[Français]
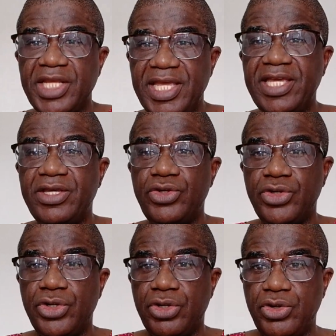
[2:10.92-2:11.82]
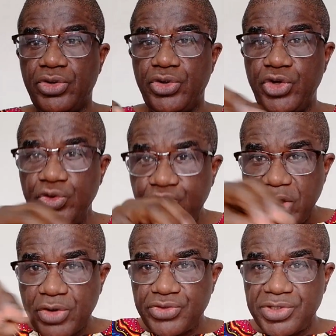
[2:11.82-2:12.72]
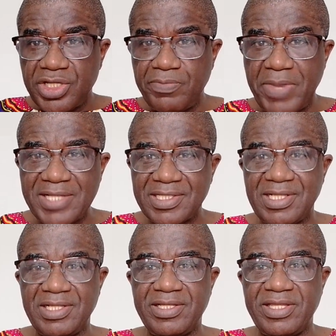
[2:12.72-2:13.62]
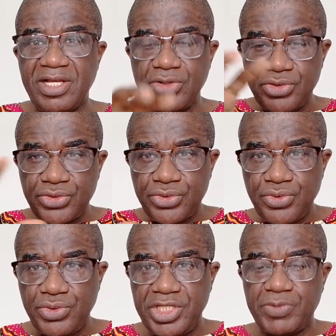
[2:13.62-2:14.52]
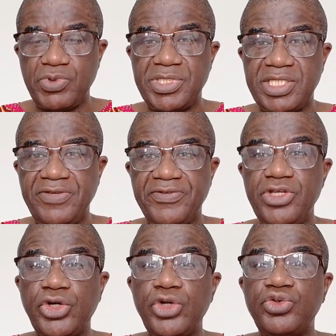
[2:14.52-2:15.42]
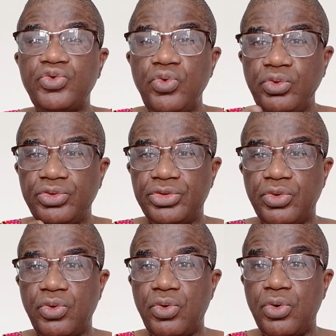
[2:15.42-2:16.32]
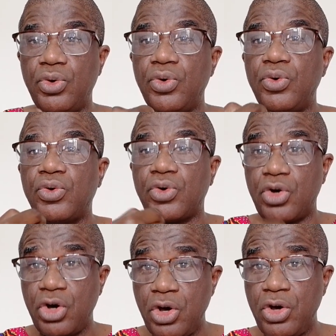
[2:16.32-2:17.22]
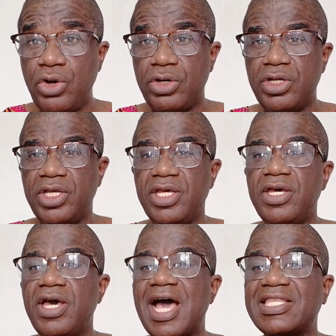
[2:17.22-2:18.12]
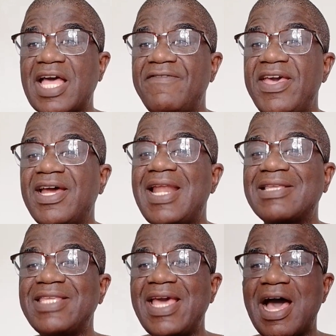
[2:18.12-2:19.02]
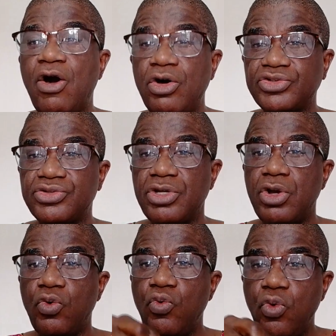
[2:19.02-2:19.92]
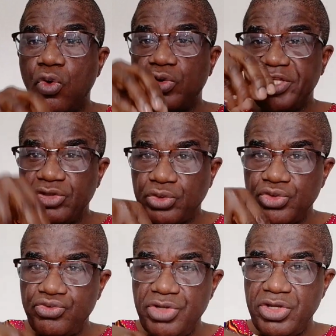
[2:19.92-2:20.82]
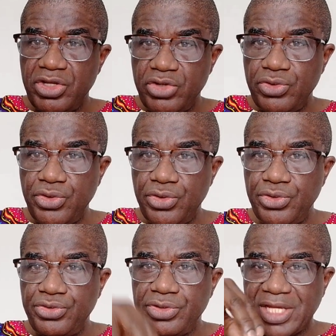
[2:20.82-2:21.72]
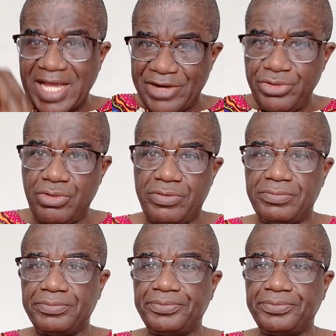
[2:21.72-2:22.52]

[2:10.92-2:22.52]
Et une fois que ce sang passe dans ce dispositif, il retourne au corps à travers terre aorte où on introduit une canule.